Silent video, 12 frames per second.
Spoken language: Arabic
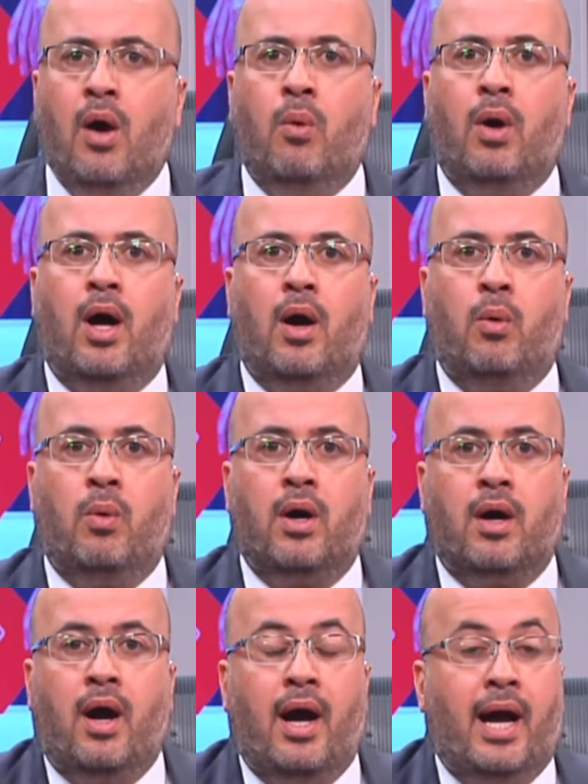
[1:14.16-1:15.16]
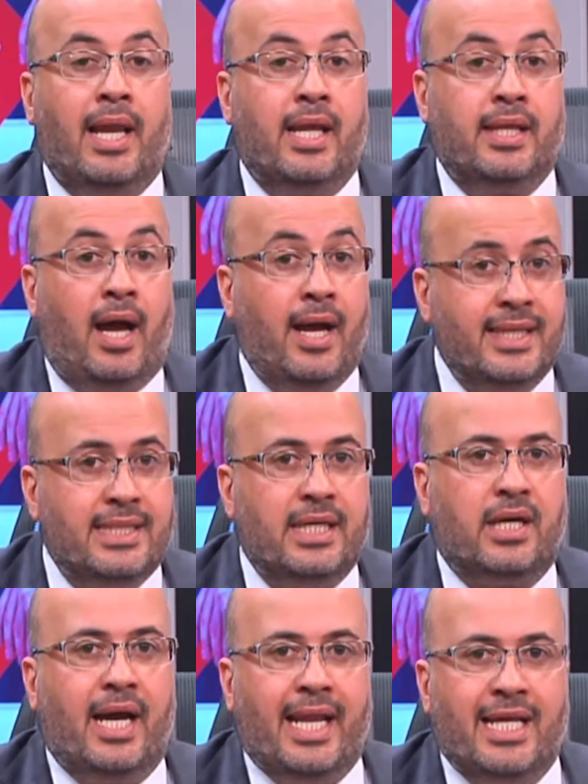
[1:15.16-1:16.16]
ووقع على
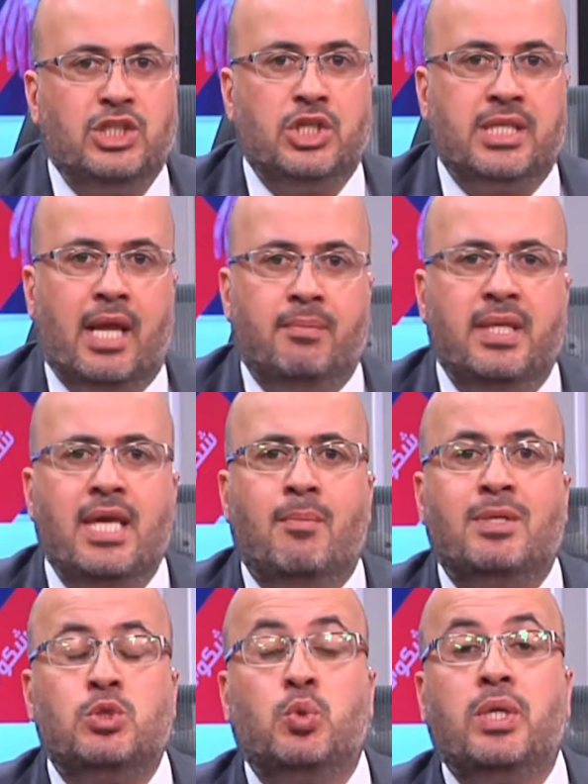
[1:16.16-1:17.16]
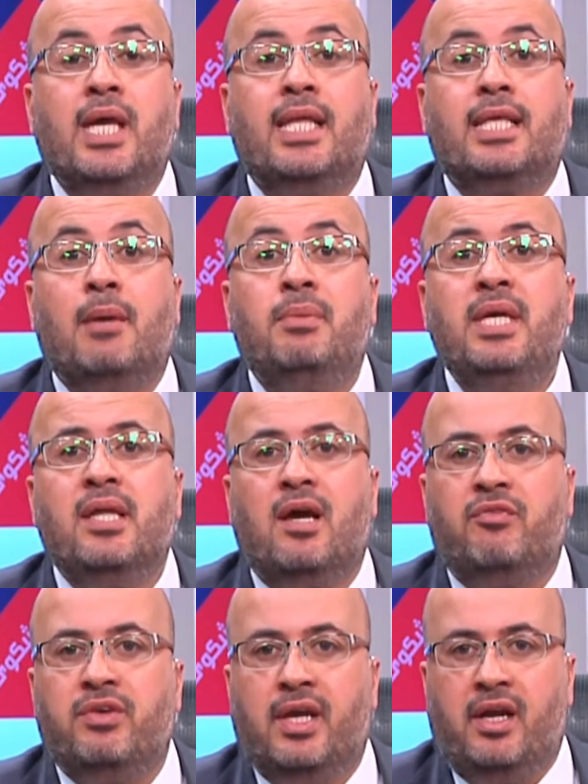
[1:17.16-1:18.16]
عاتق الأجهزة الأمنية مسؤوليات
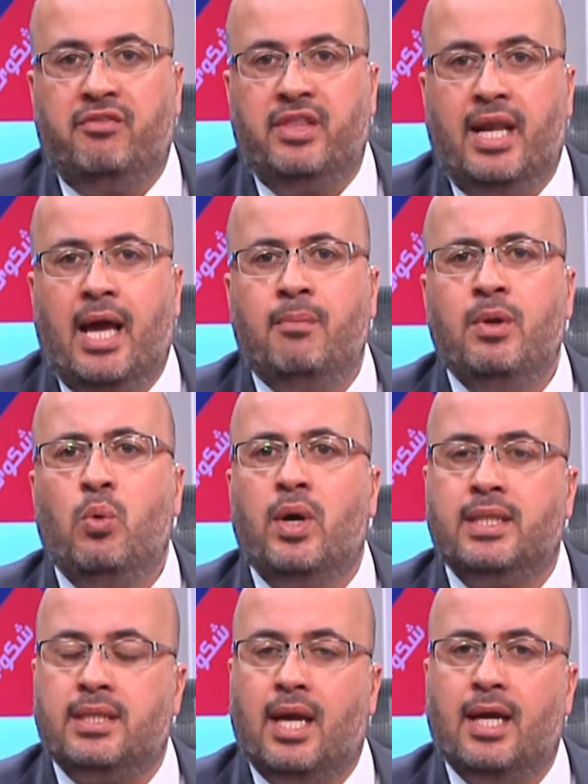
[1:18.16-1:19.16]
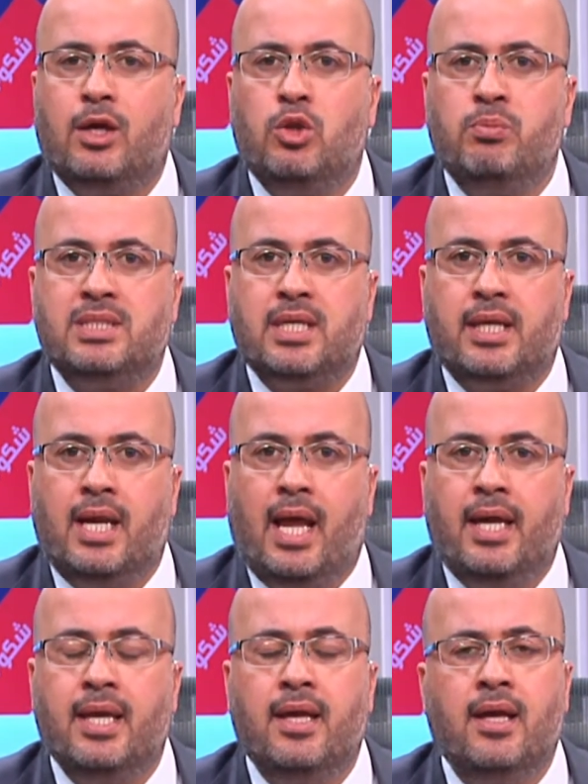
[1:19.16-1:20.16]
كبيرة في حفظ الأمن والتأكد من سير
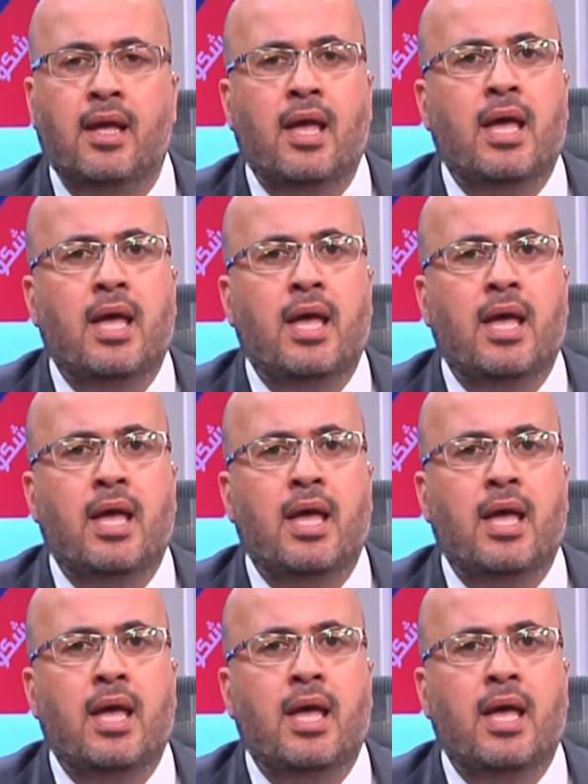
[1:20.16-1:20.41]
الحياة